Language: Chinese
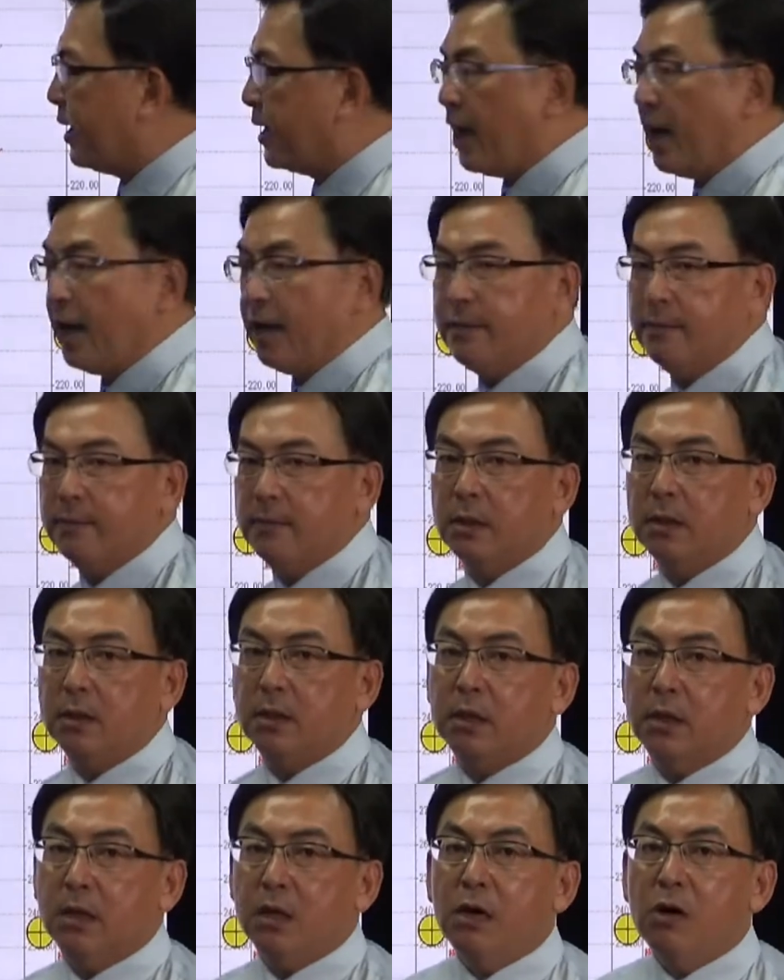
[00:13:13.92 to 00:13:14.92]
黑 K。
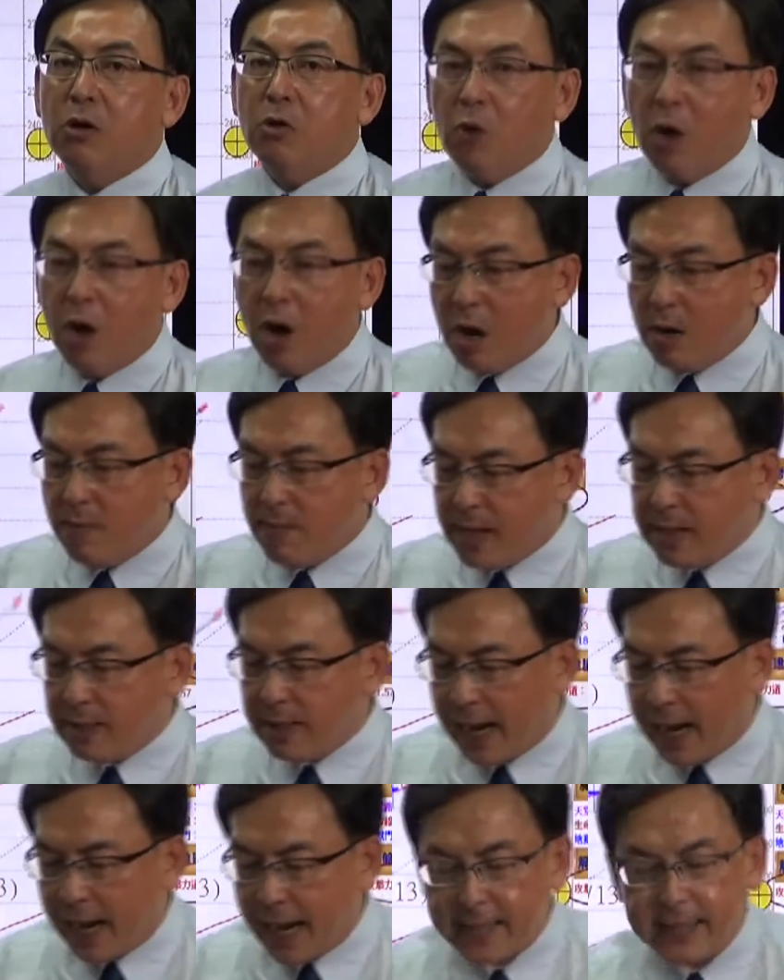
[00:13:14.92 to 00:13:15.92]
我们
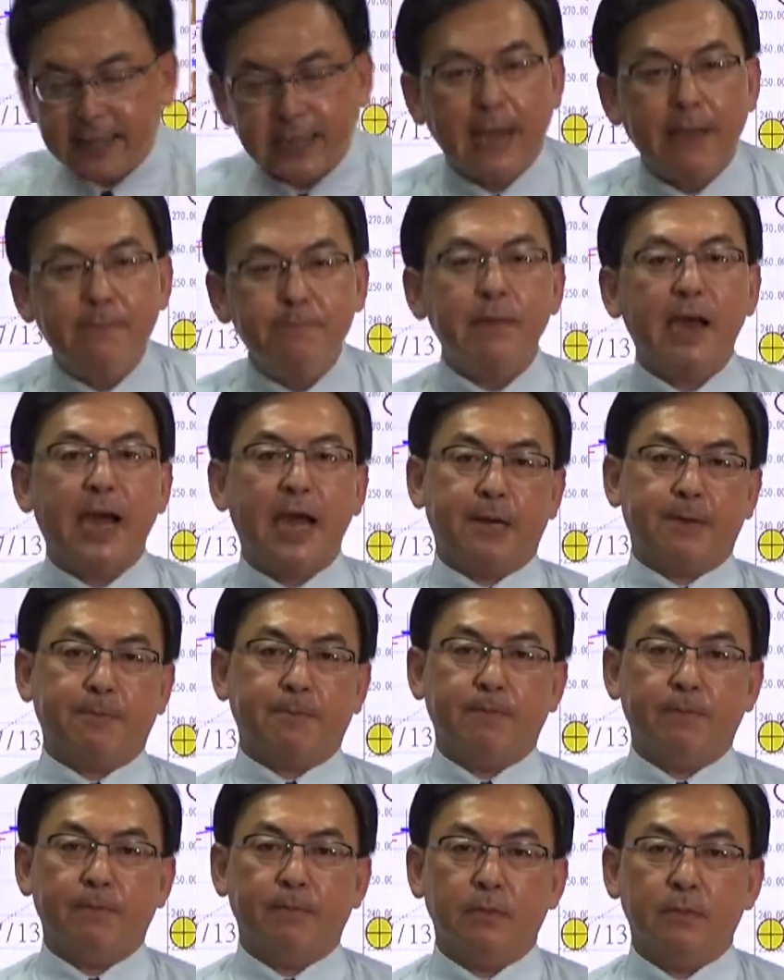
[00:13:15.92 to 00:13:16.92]
还敢买，
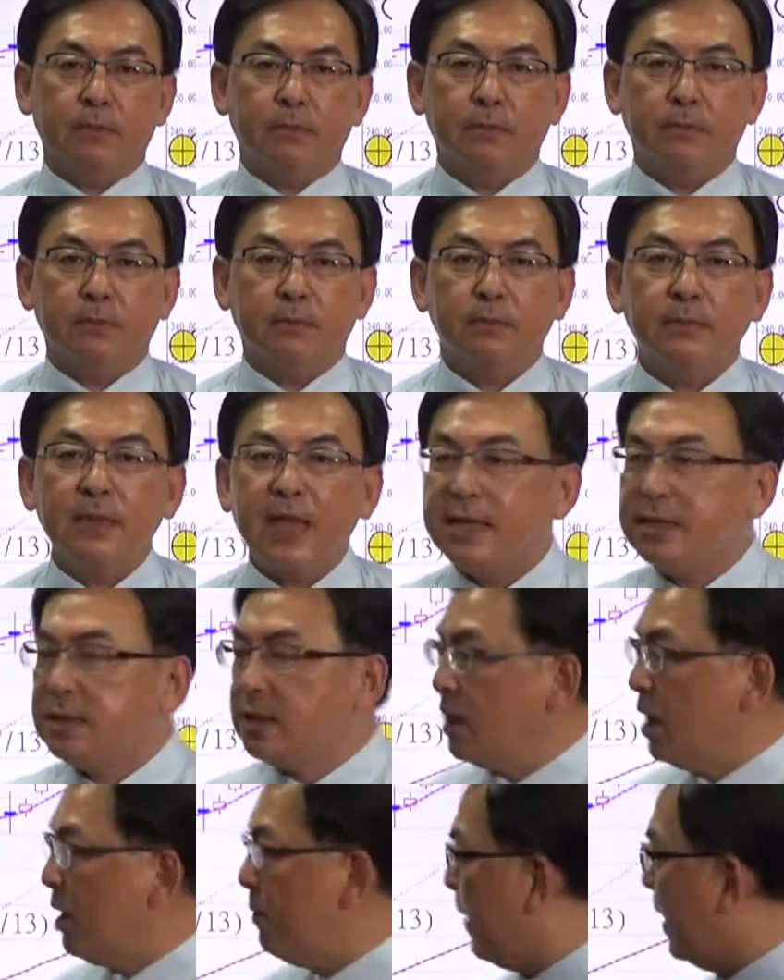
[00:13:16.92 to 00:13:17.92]
但
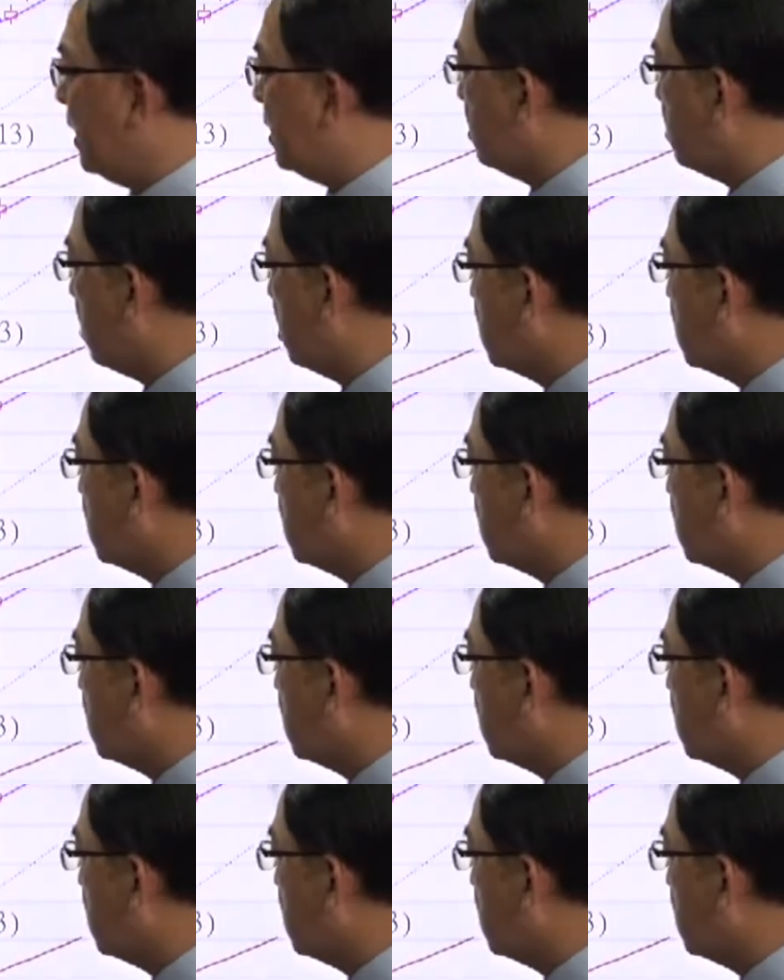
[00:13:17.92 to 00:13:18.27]
是一般人